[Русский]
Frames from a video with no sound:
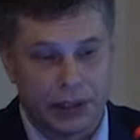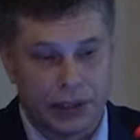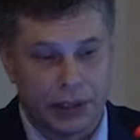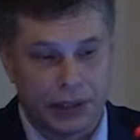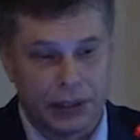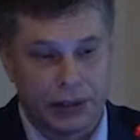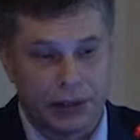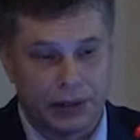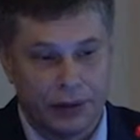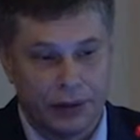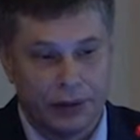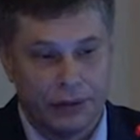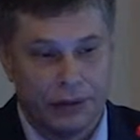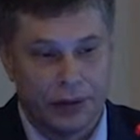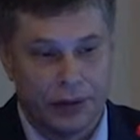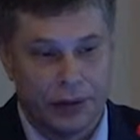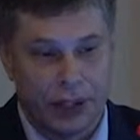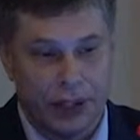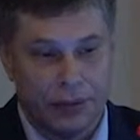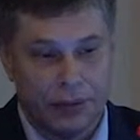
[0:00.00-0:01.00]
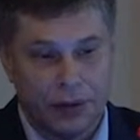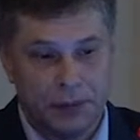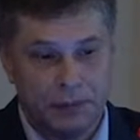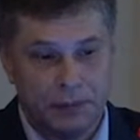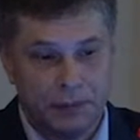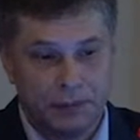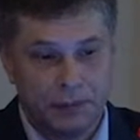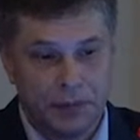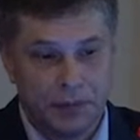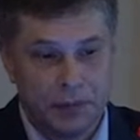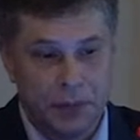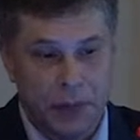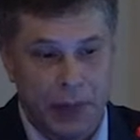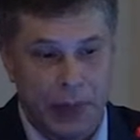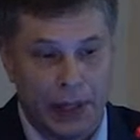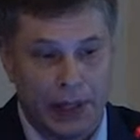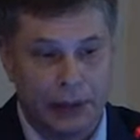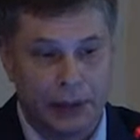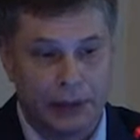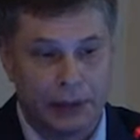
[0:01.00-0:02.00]
фиксацией винтами.
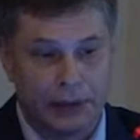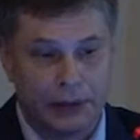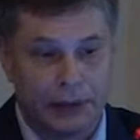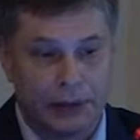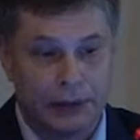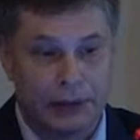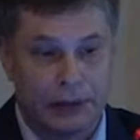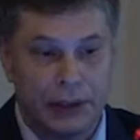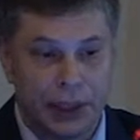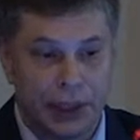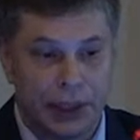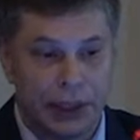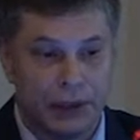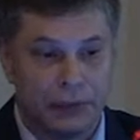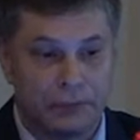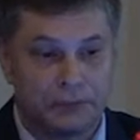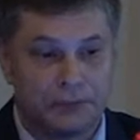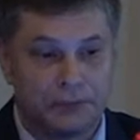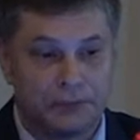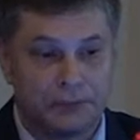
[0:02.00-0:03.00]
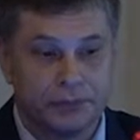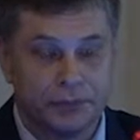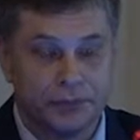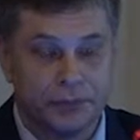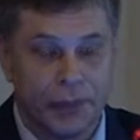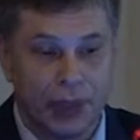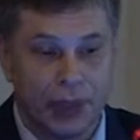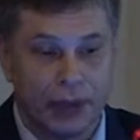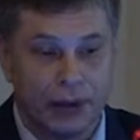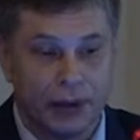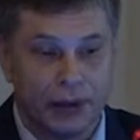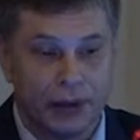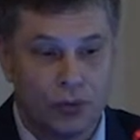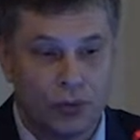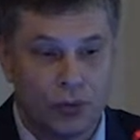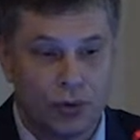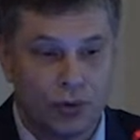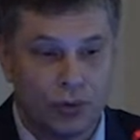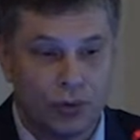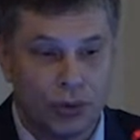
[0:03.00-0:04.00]
Э, далее
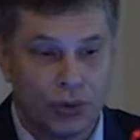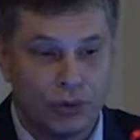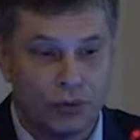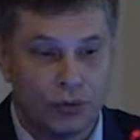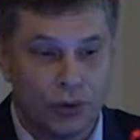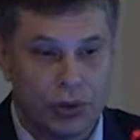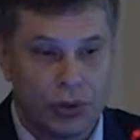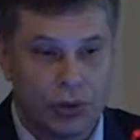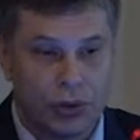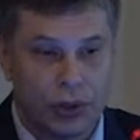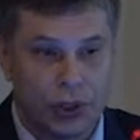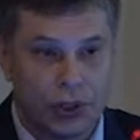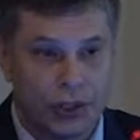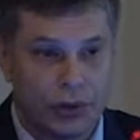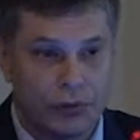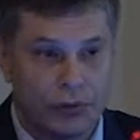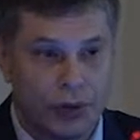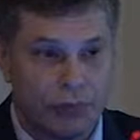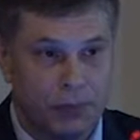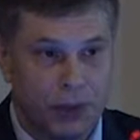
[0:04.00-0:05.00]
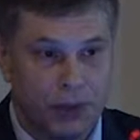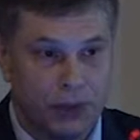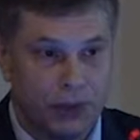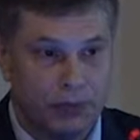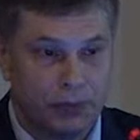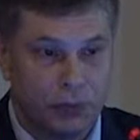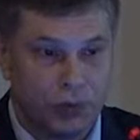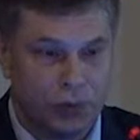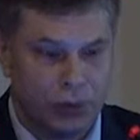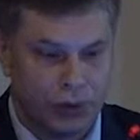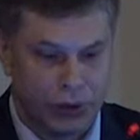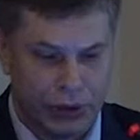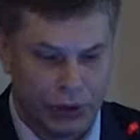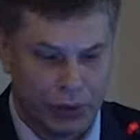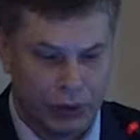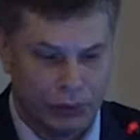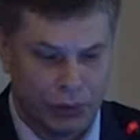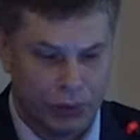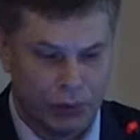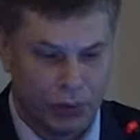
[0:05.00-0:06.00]
э, то, что на сегодняшний день современно,
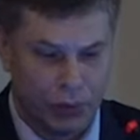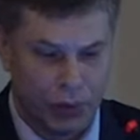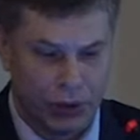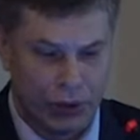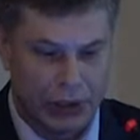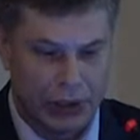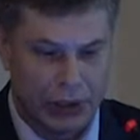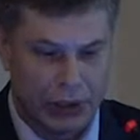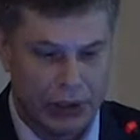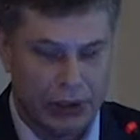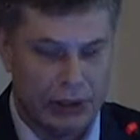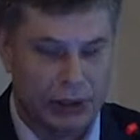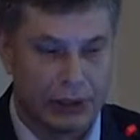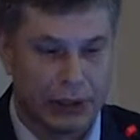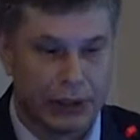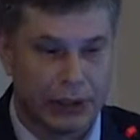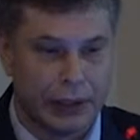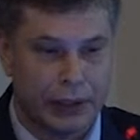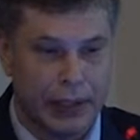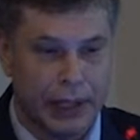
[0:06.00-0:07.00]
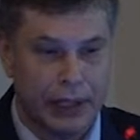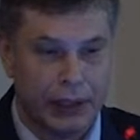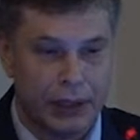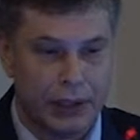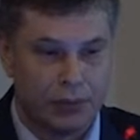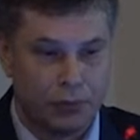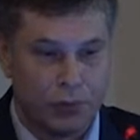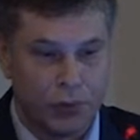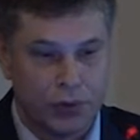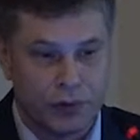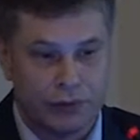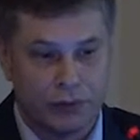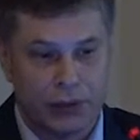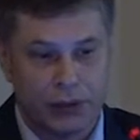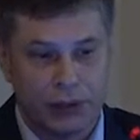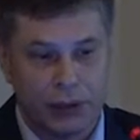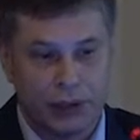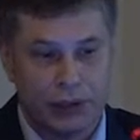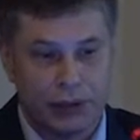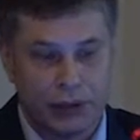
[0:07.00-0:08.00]
модно и популярно, это
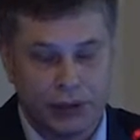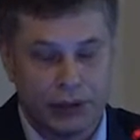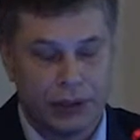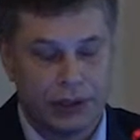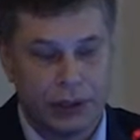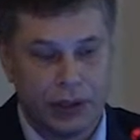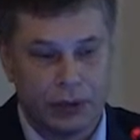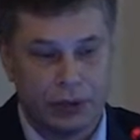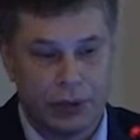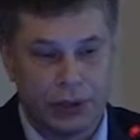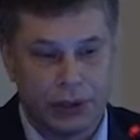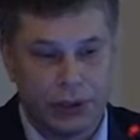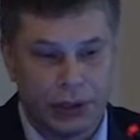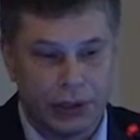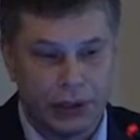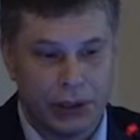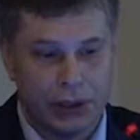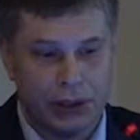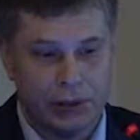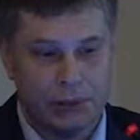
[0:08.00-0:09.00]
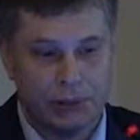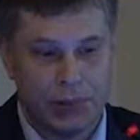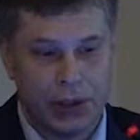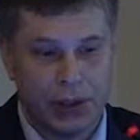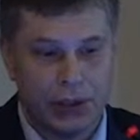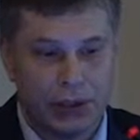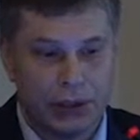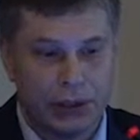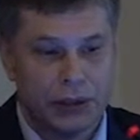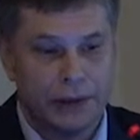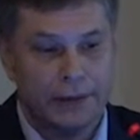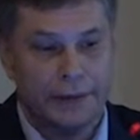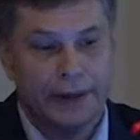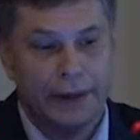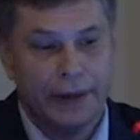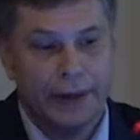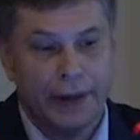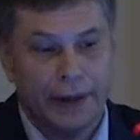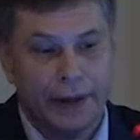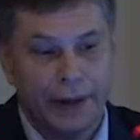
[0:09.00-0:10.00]
использование технологии
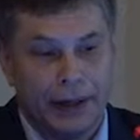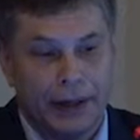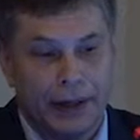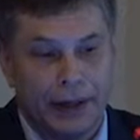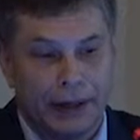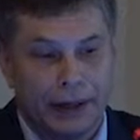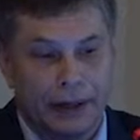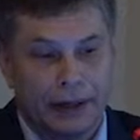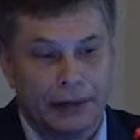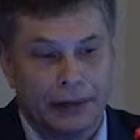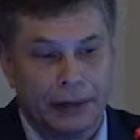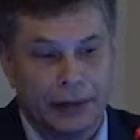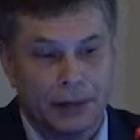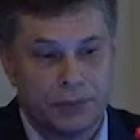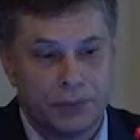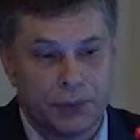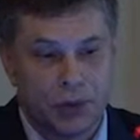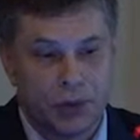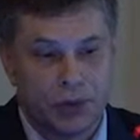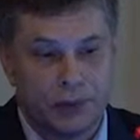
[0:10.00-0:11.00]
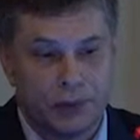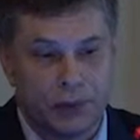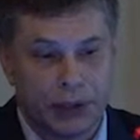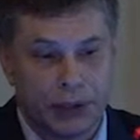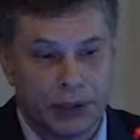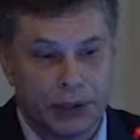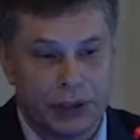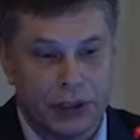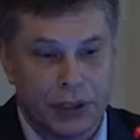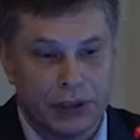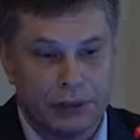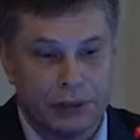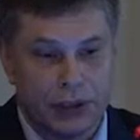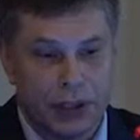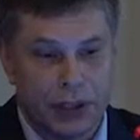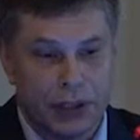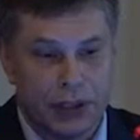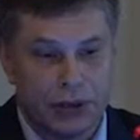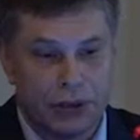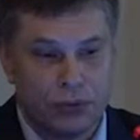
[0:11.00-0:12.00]
3D-принтинга, использование
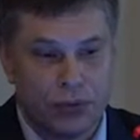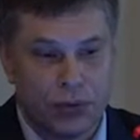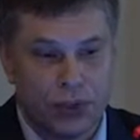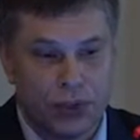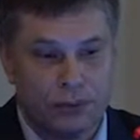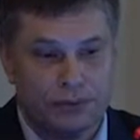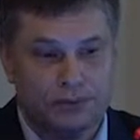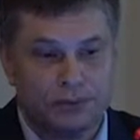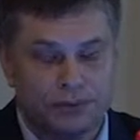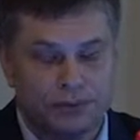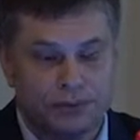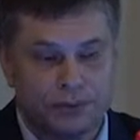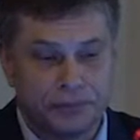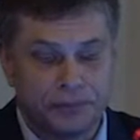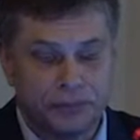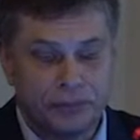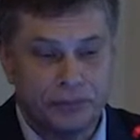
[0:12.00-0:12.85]
титановых конструкций,